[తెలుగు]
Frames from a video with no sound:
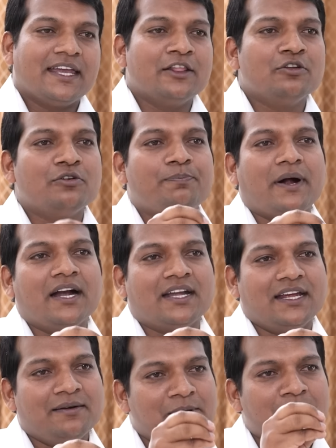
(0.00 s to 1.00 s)
ఎందుకు
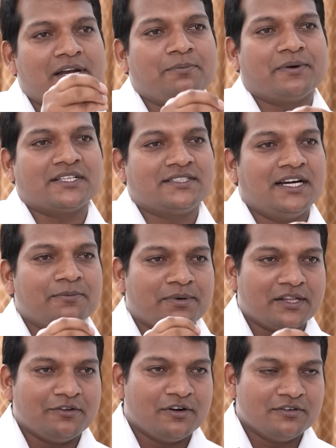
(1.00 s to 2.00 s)
పార్టీ మిమ్మల్ని ప్రెసిడెంట్
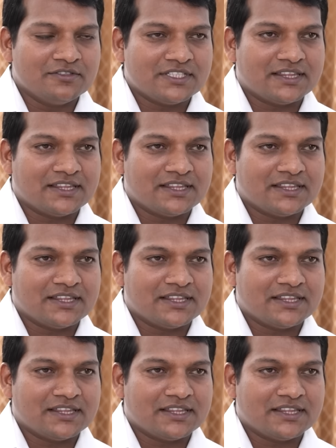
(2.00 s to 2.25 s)
పదవిలో నుంచి